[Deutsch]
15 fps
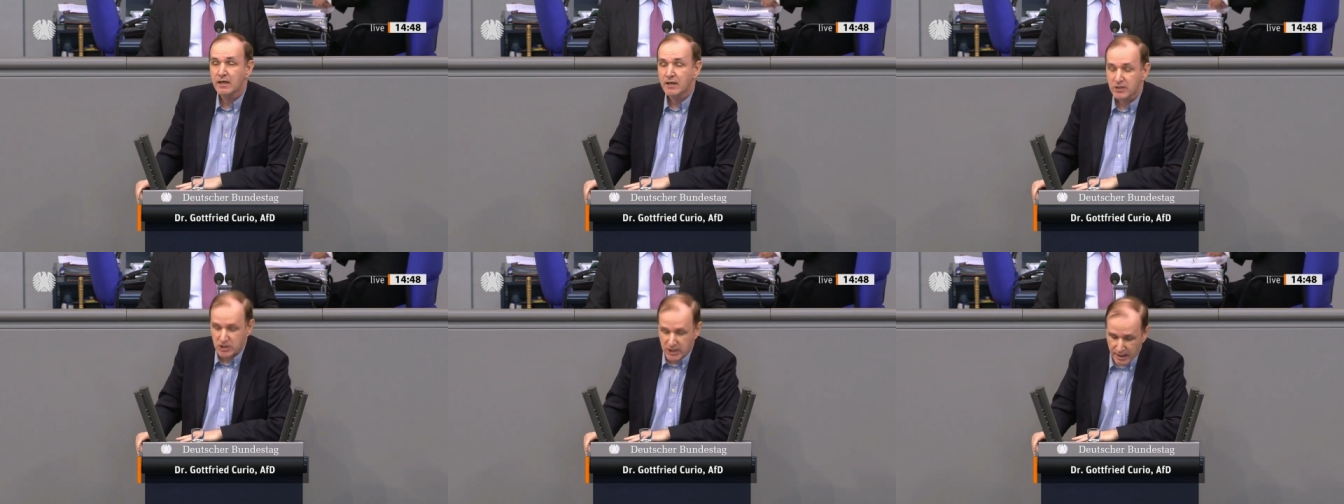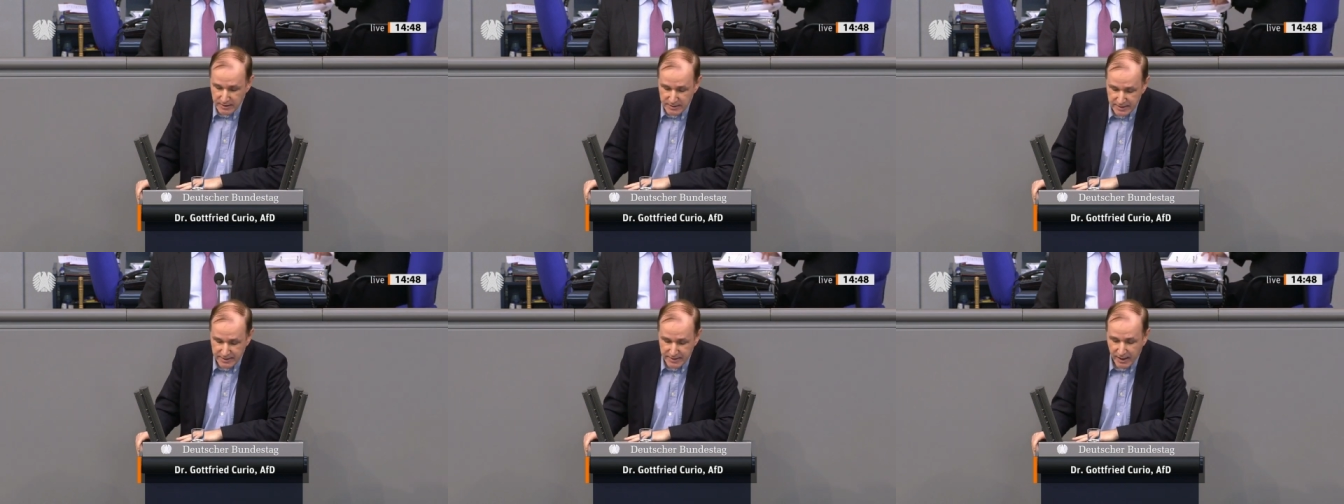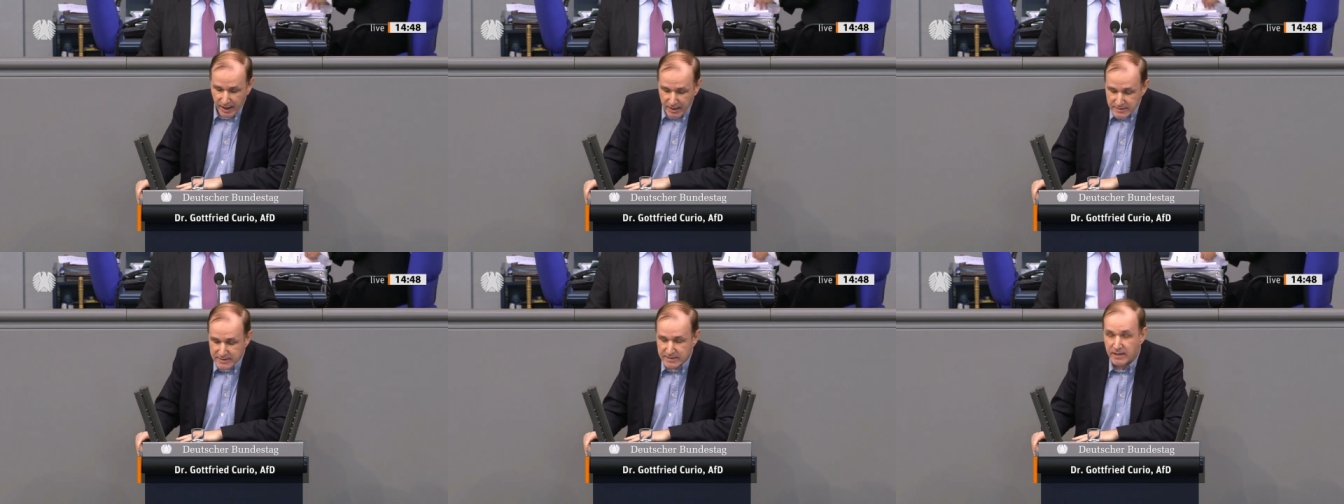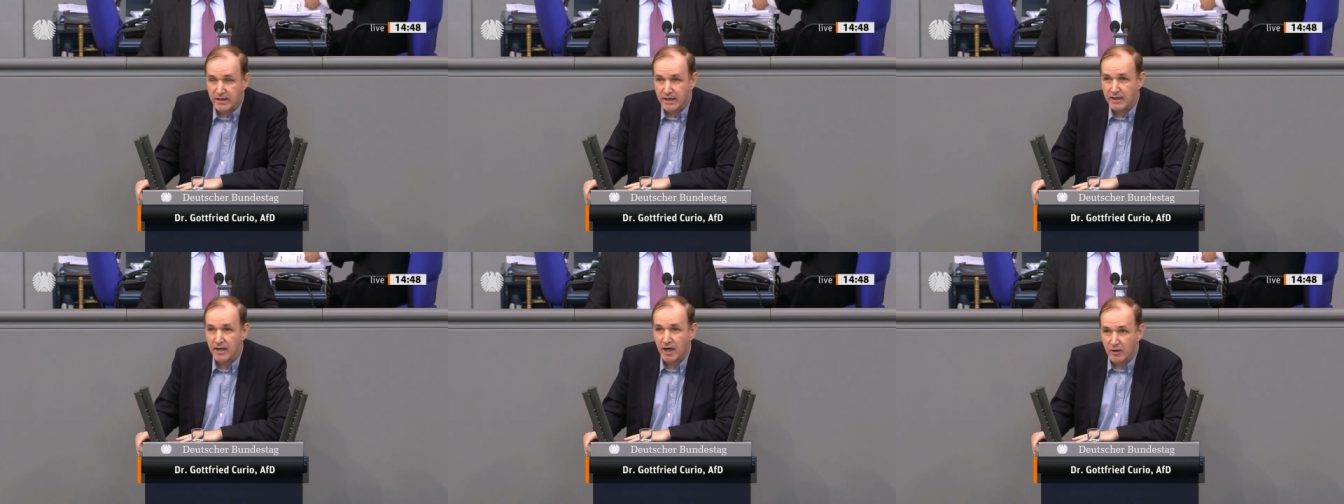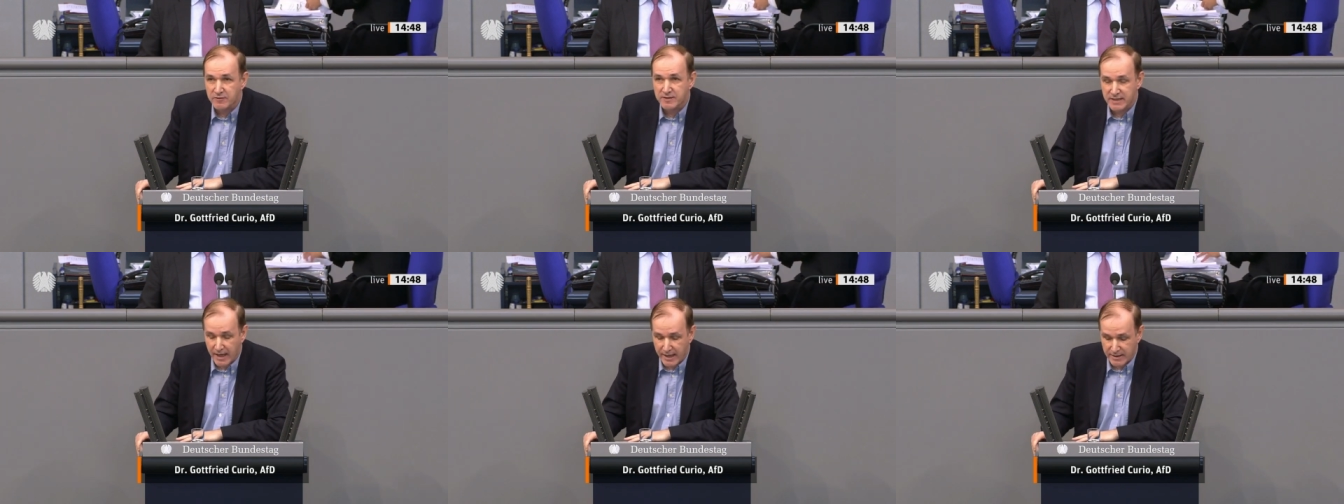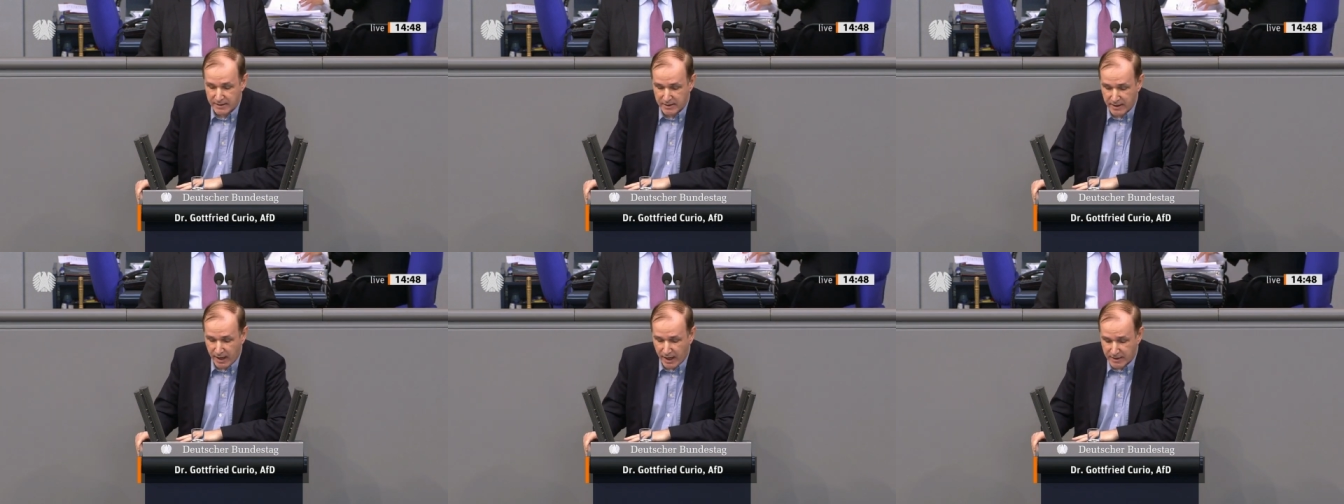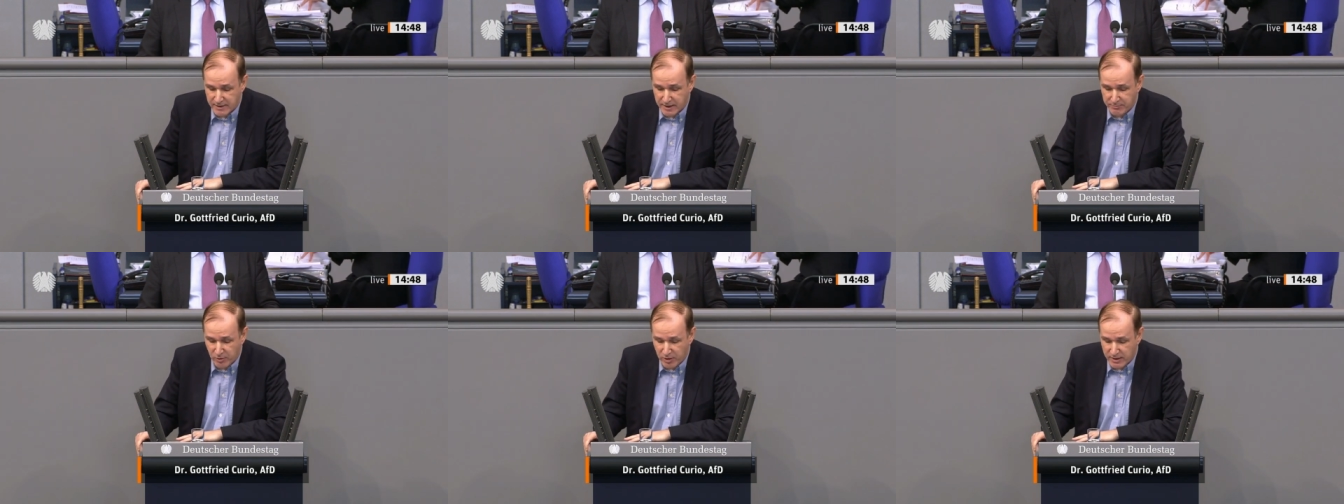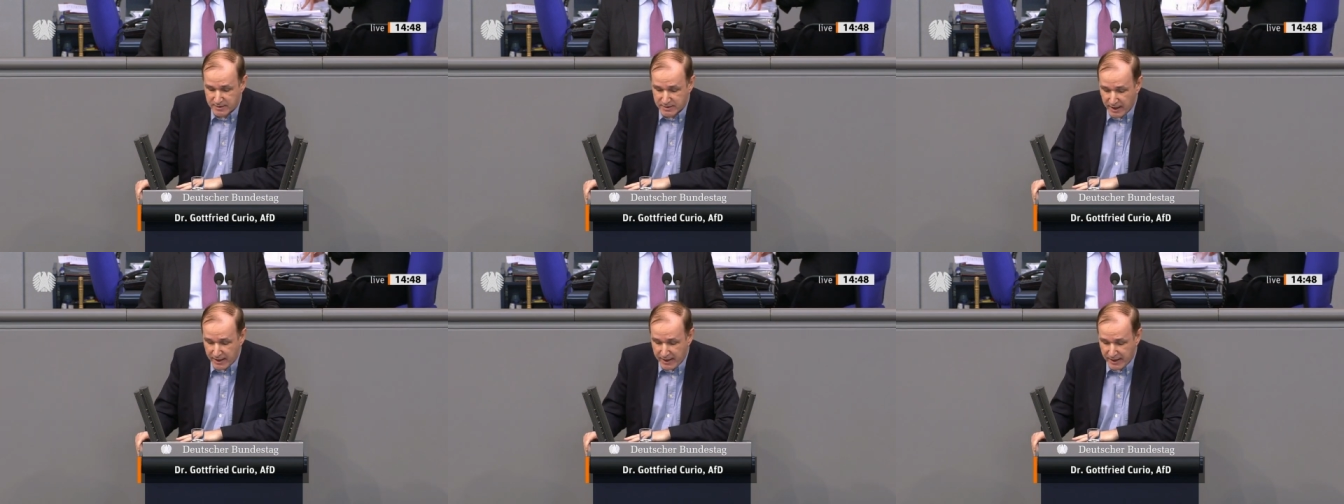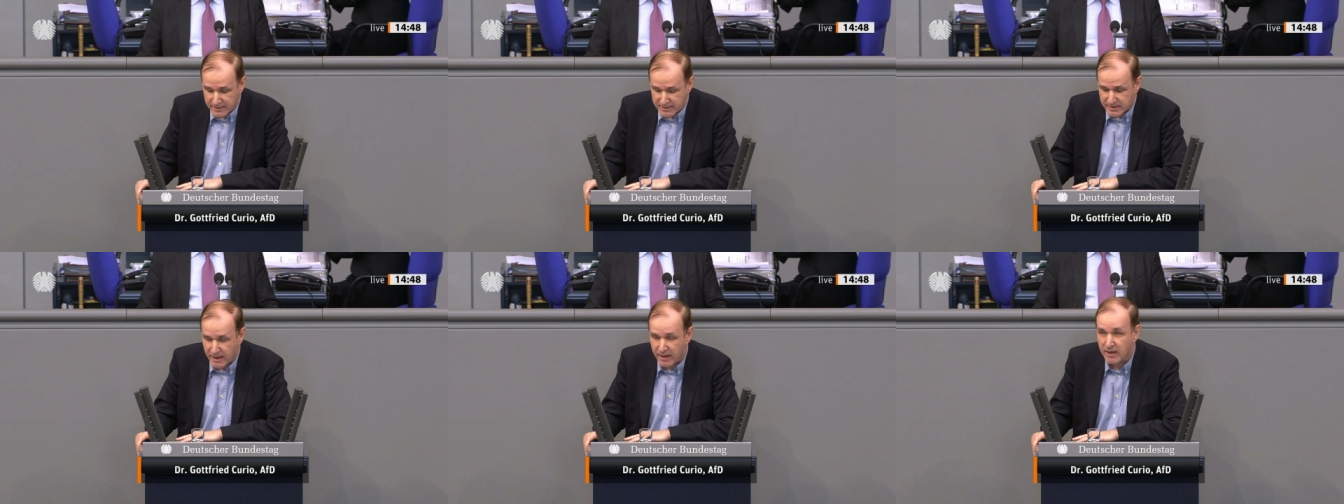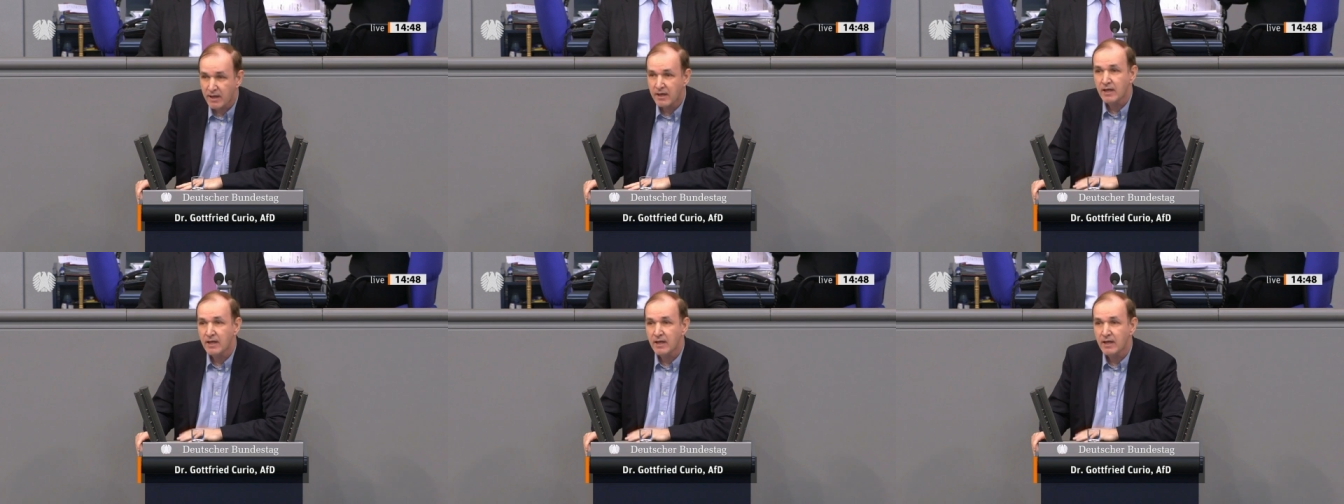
stand die Kanzlerin auf Seiten der Antipolizeihetzler.